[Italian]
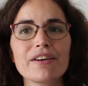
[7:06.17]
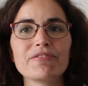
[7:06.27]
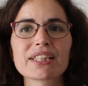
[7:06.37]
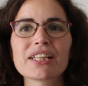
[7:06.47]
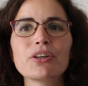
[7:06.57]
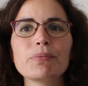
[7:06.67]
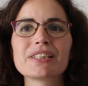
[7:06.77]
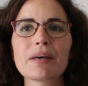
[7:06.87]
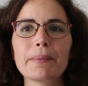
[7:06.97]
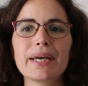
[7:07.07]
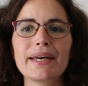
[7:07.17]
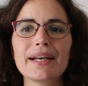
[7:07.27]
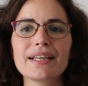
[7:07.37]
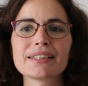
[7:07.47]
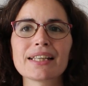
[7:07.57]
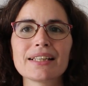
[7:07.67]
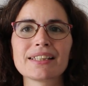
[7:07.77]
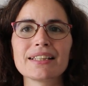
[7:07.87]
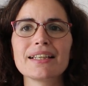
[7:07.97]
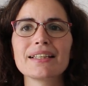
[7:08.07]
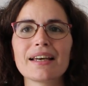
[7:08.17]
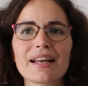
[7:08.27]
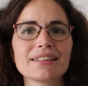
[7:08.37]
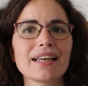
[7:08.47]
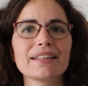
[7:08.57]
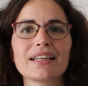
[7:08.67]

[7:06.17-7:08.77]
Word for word: facendomi sapere se siete interessati